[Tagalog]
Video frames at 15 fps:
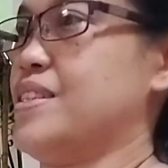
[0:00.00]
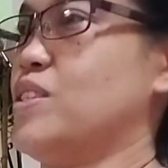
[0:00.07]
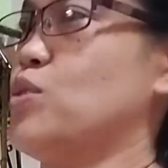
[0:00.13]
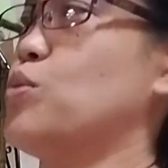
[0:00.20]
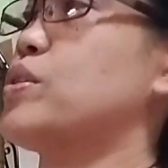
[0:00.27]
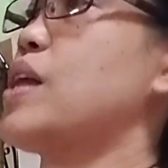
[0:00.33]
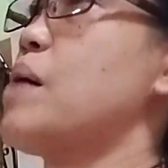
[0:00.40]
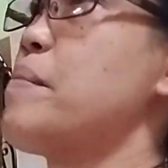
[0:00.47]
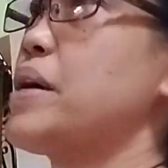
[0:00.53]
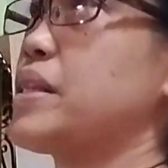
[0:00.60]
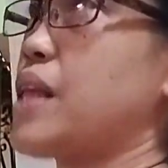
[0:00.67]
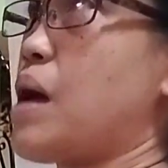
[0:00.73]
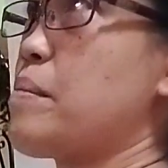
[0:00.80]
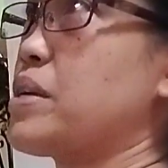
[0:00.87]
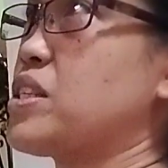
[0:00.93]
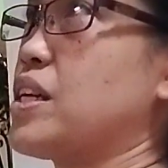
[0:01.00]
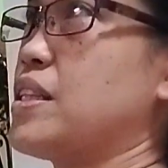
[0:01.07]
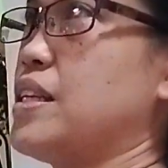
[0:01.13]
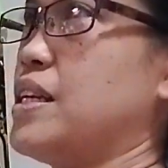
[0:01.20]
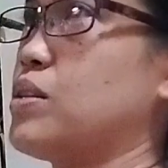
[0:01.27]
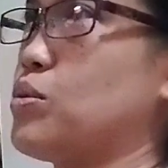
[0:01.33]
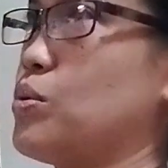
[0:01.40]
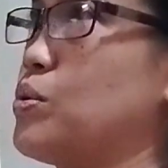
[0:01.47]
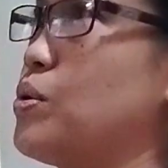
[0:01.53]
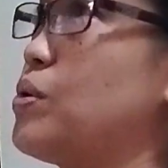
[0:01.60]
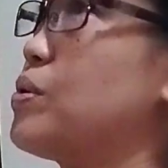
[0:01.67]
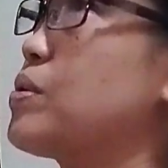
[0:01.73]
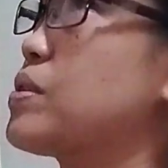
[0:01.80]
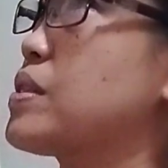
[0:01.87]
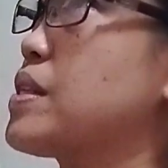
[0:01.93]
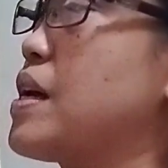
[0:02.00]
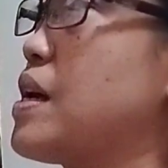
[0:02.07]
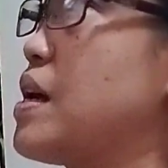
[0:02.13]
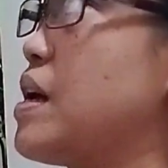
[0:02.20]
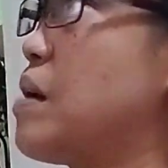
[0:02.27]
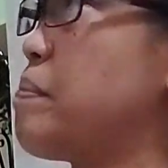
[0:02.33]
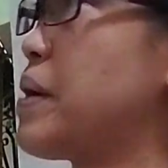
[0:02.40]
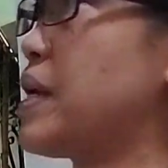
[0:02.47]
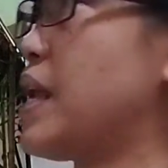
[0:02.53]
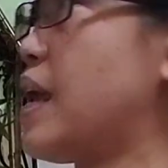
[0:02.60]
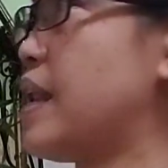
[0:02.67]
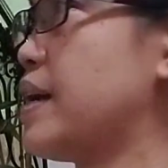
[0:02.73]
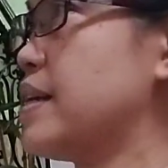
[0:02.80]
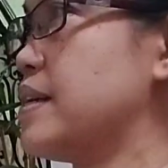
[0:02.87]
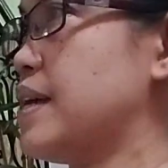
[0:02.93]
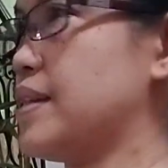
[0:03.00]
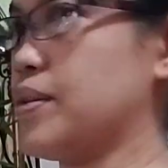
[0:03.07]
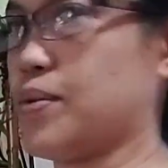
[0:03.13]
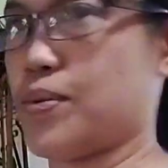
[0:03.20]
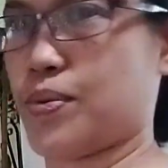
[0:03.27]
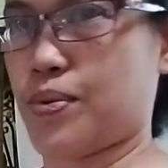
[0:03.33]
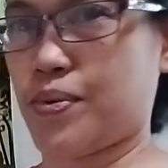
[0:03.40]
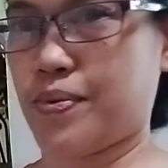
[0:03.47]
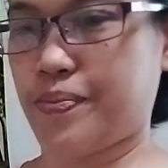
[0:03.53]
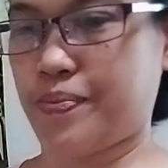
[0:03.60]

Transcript: So, tamang-tama siya dito sa paglalagyan ko.